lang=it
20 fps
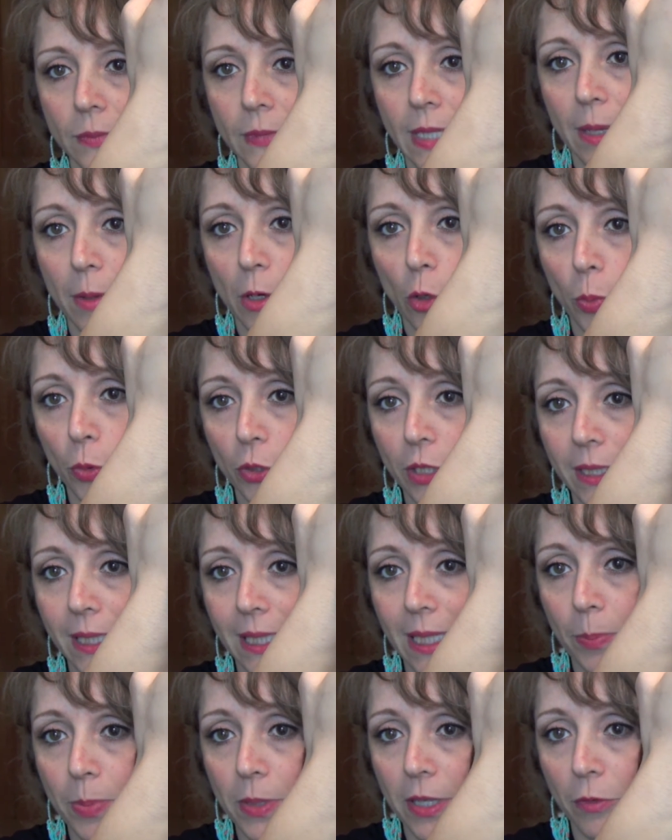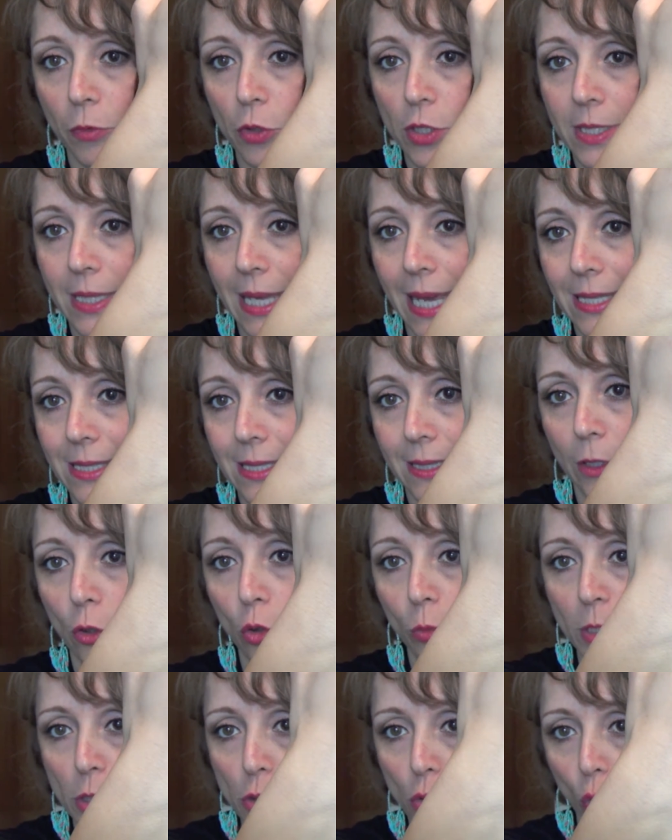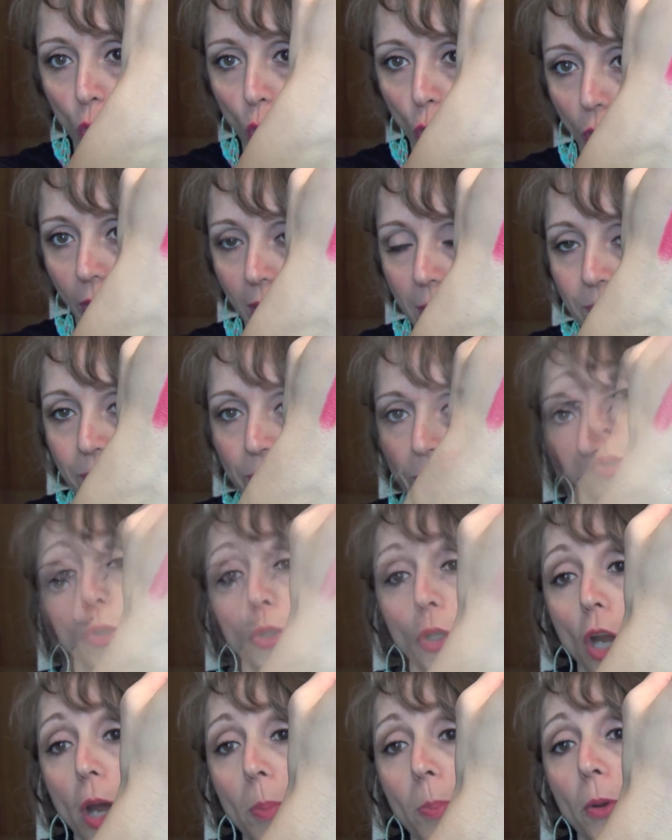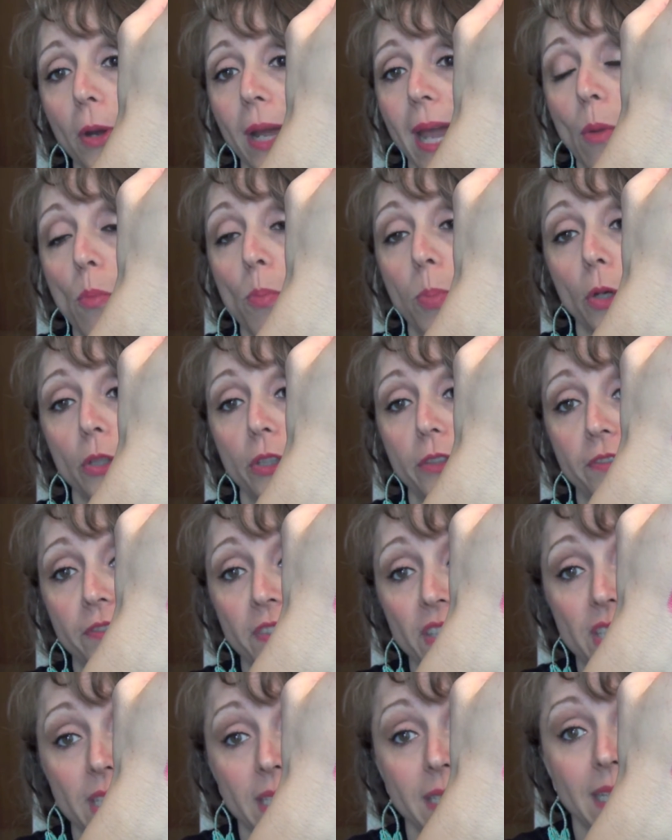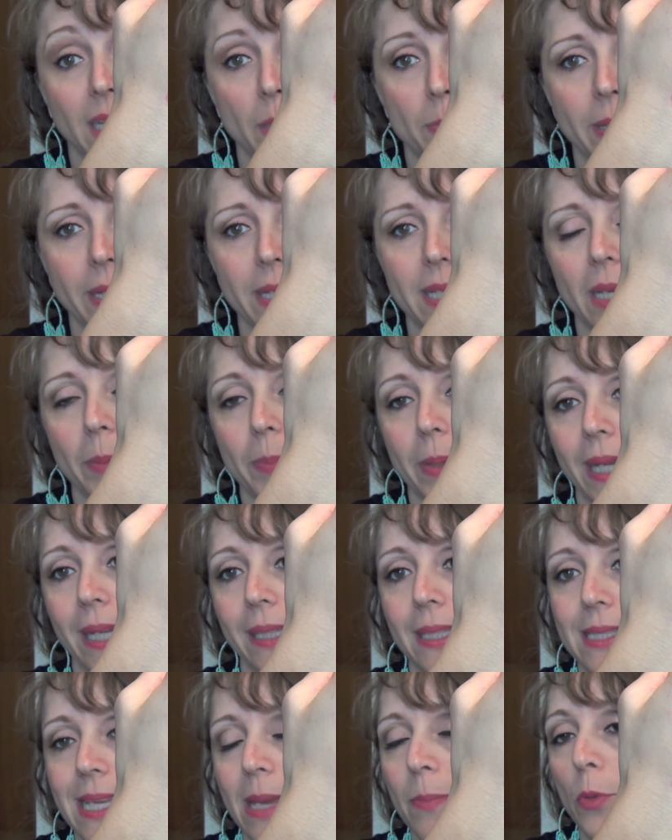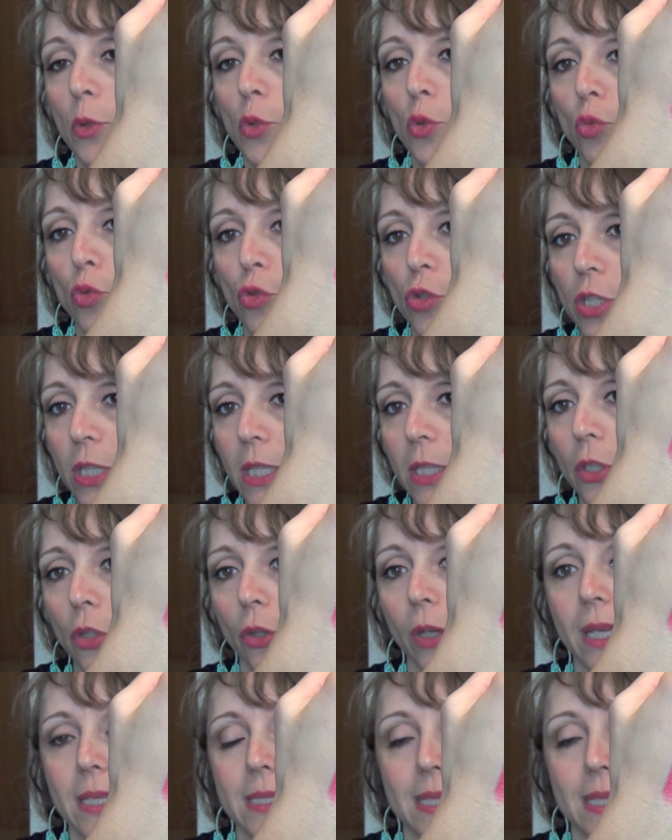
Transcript: e lo potete capire voi stesse da come scorre. Purtroppo è un po' difficile da reperire perché ad esempio sul sito è